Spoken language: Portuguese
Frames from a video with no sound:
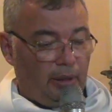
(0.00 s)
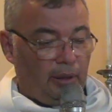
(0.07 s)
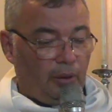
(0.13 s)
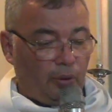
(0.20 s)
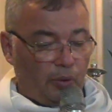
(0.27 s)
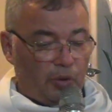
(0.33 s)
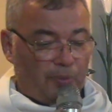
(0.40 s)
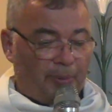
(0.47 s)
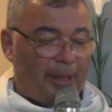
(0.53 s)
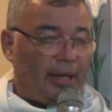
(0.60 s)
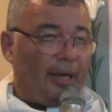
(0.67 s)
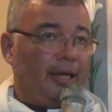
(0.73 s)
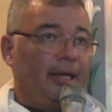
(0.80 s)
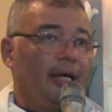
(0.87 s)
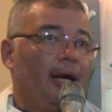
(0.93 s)
luz para
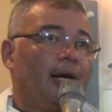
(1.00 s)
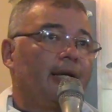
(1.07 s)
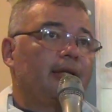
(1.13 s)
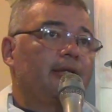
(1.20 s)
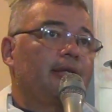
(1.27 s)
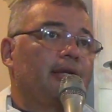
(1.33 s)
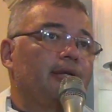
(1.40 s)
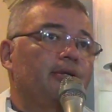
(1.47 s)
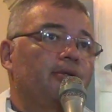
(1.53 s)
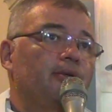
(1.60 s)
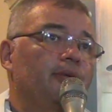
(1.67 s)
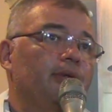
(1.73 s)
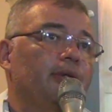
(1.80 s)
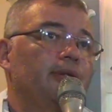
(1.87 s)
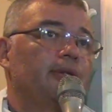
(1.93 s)
guiar as
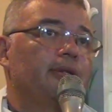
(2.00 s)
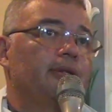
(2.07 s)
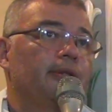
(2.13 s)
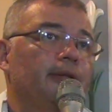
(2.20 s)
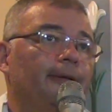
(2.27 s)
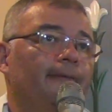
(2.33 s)
nações